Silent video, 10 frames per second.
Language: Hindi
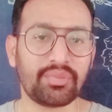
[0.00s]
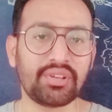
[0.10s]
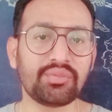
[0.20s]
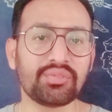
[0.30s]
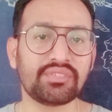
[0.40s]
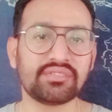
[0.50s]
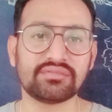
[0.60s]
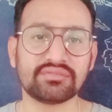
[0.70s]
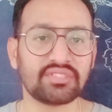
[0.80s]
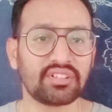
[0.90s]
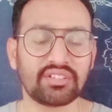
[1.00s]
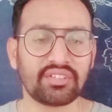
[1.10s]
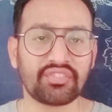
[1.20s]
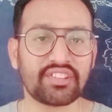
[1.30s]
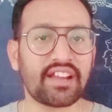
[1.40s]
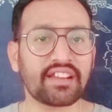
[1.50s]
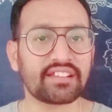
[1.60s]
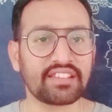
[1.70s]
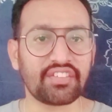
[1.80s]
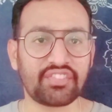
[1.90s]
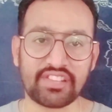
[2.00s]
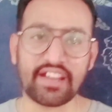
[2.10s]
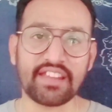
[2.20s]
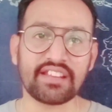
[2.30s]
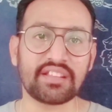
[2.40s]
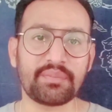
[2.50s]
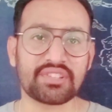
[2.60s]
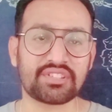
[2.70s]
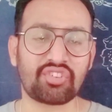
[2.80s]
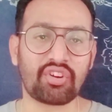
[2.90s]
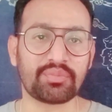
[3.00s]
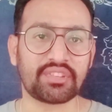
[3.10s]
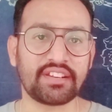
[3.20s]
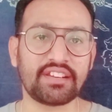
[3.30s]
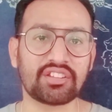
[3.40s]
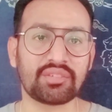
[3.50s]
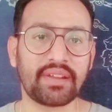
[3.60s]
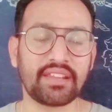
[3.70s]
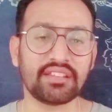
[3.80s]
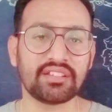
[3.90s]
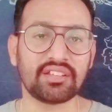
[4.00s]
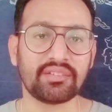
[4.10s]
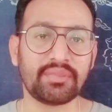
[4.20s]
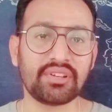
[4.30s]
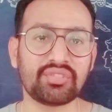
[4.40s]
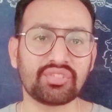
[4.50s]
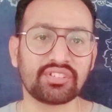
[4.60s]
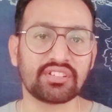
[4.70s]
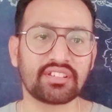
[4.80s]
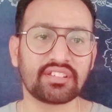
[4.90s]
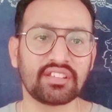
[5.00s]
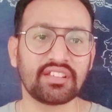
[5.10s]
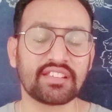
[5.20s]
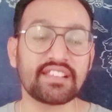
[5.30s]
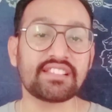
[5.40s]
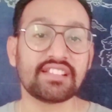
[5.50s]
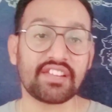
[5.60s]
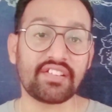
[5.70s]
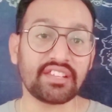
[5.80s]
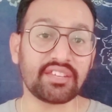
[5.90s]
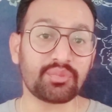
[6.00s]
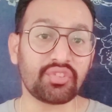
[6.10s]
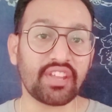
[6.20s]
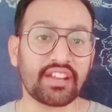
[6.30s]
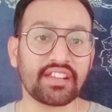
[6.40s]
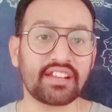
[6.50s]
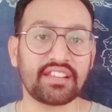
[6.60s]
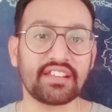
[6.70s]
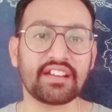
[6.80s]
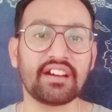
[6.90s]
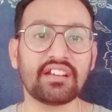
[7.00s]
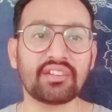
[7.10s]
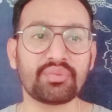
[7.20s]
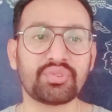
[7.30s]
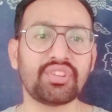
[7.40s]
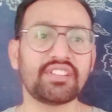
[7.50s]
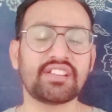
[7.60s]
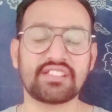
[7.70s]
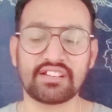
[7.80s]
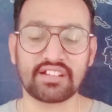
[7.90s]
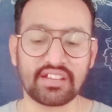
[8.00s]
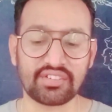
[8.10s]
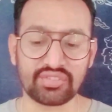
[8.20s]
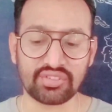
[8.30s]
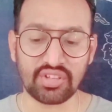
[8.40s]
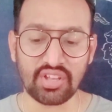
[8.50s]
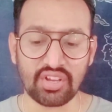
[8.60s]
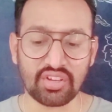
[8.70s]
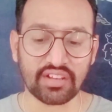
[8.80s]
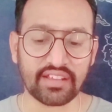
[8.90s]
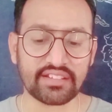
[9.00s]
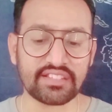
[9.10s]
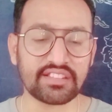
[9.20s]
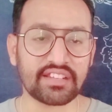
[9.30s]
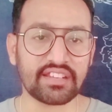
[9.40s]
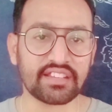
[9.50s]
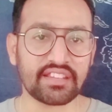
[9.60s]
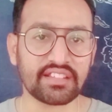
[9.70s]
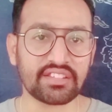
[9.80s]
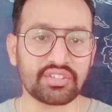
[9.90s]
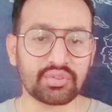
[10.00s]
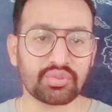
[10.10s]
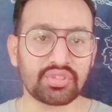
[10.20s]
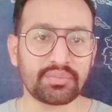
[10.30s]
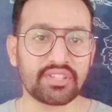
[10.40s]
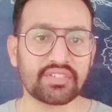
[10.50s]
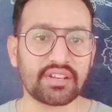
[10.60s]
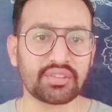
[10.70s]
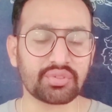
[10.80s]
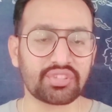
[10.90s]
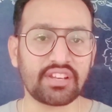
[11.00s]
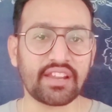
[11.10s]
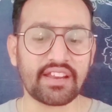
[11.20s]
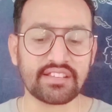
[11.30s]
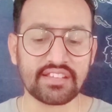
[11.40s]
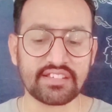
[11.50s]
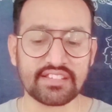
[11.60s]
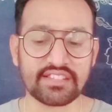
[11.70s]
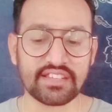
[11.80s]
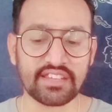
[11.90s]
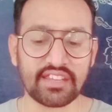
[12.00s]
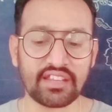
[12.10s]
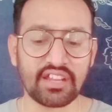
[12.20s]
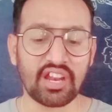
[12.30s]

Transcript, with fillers: बिल्कुल फिदा कर दिया फिदा एकदम इस ड्रॉप थ्री ने तो भाई बिल्कुल किस लेवल की मूवी आने वाली है यार अब खुद अंदाज़ा लगा लो और अगर इसी तरीके से इसकी जो कुछ बीच वाली दूसरी लाइन्स हैं जैसे कि